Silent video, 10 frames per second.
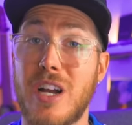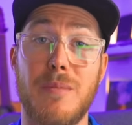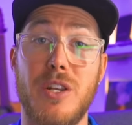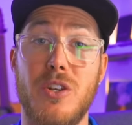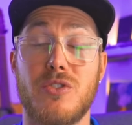
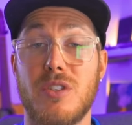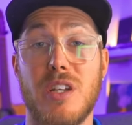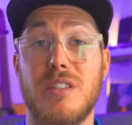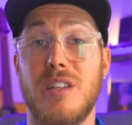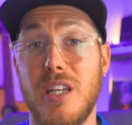caminos
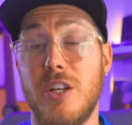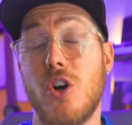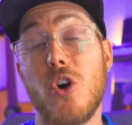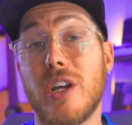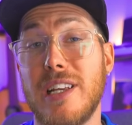que seguir
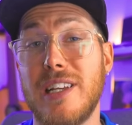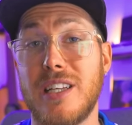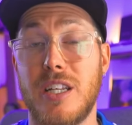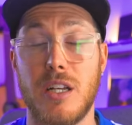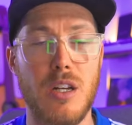o que elegir.